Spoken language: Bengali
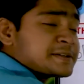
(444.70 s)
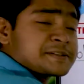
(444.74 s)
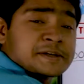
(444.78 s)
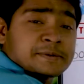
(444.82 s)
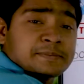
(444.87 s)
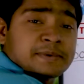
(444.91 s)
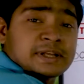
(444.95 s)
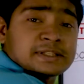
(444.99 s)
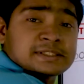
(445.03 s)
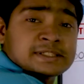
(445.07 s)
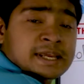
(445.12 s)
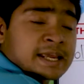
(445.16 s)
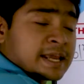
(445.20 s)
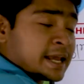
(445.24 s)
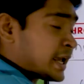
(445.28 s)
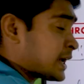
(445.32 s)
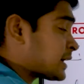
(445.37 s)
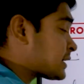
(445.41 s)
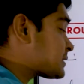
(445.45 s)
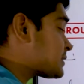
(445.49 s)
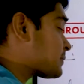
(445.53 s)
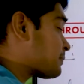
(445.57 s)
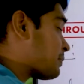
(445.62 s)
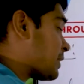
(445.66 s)
হিসেবে আছে
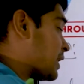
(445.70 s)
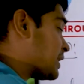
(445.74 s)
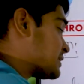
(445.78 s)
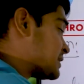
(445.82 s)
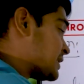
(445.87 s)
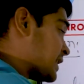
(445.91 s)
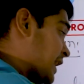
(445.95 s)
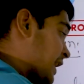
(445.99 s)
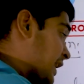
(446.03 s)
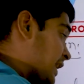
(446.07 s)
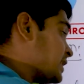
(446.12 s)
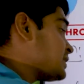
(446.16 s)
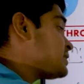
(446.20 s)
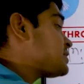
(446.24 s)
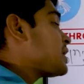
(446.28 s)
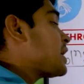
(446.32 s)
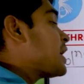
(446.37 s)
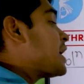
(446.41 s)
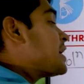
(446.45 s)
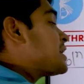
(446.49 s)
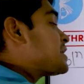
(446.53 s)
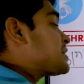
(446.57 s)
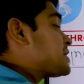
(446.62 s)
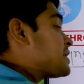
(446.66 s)
এক্স প্লাস এইচ
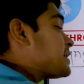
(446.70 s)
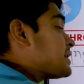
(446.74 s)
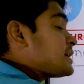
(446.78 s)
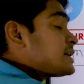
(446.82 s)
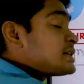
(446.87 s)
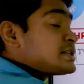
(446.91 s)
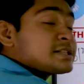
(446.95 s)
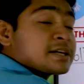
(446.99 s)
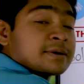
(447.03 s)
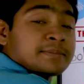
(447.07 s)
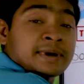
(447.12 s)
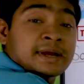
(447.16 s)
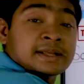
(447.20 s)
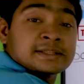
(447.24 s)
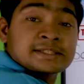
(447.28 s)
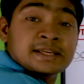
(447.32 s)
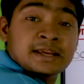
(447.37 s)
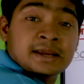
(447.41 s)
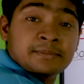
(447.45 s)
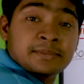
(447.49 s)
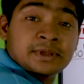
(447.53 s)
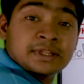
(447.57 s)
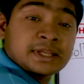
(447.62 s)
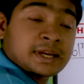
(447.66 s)
ডি হিসেবে আছে
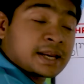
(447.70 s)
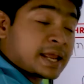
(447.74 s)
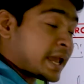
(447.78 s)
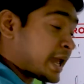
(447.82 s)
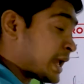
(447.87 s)
আমাদের